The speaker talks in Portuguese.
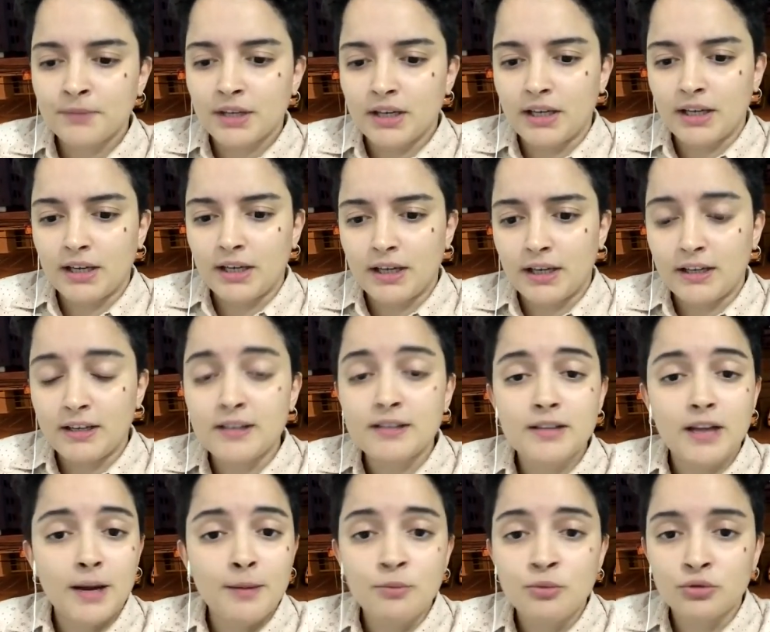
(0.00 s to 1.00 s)
é, e
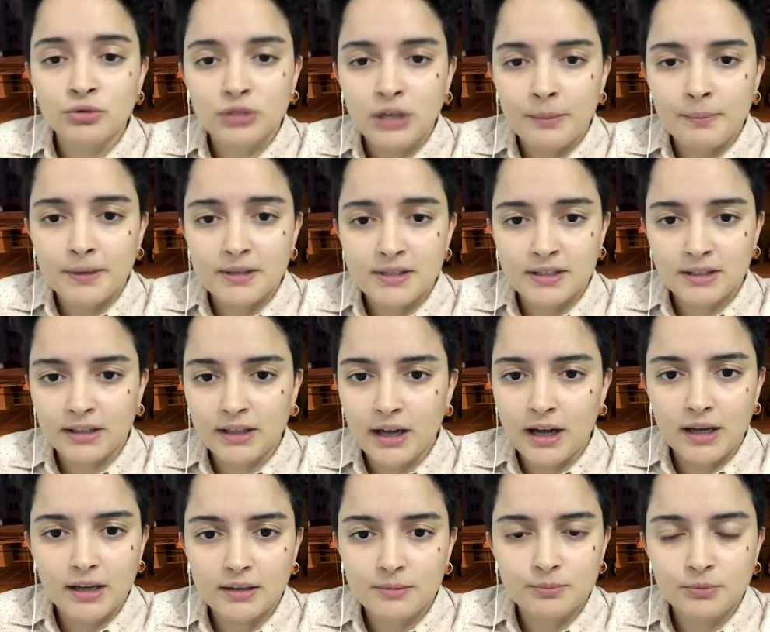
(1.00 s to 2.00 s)
sai muito, capacitado,